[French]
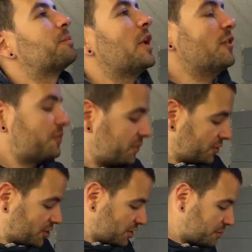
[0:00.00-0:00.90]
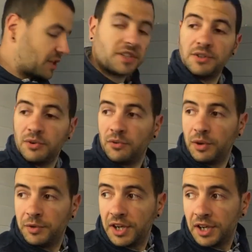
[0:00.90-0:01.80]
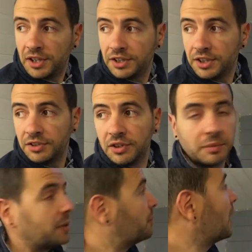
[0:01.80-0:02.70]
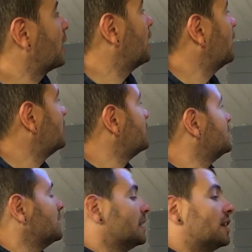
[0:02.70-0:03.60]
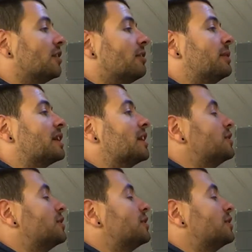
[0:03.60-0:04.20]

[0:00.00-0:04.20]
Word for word: Paf, je sais pas si on voit bien là ici, je vais le mettre par là. Et on va mettre